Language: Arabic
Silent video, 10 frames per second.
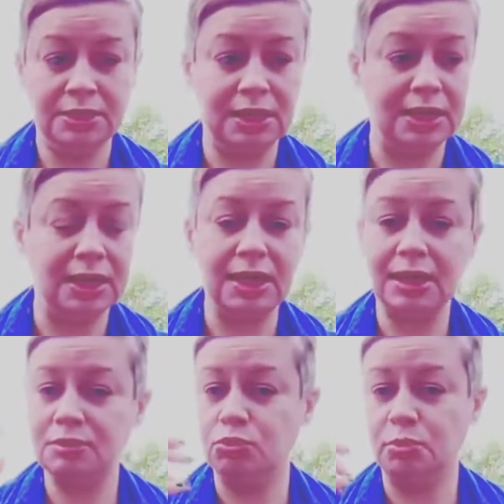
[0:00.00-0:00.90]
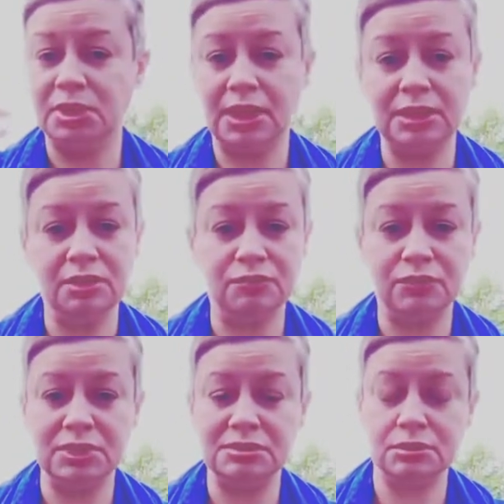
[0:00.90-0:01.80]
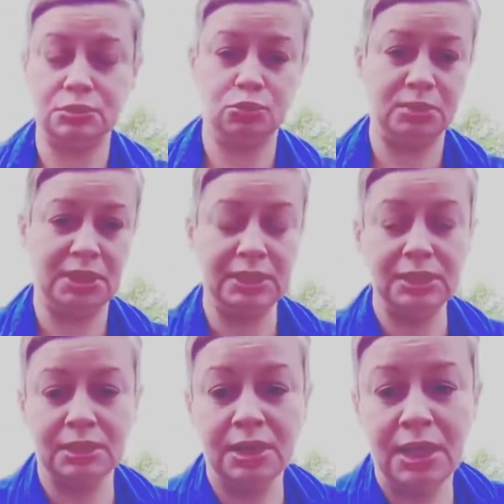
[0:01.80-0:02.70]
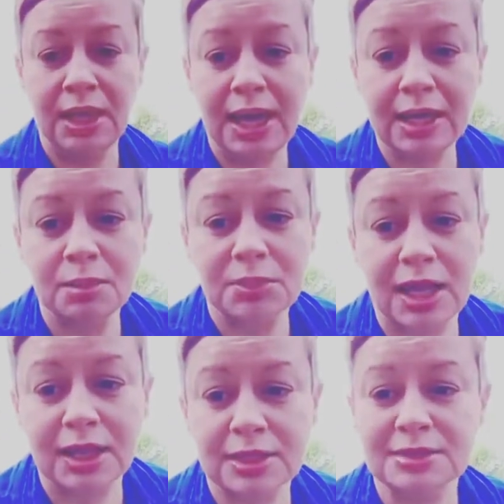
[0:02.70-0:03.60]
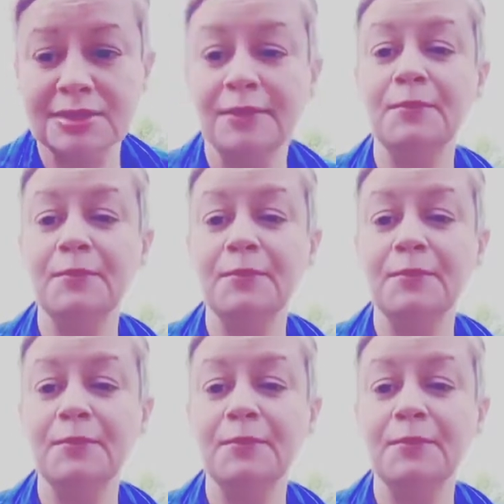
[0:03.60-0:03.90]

تلاجات ومن أي فريزرز ومن أي حاجة من الحاجات دي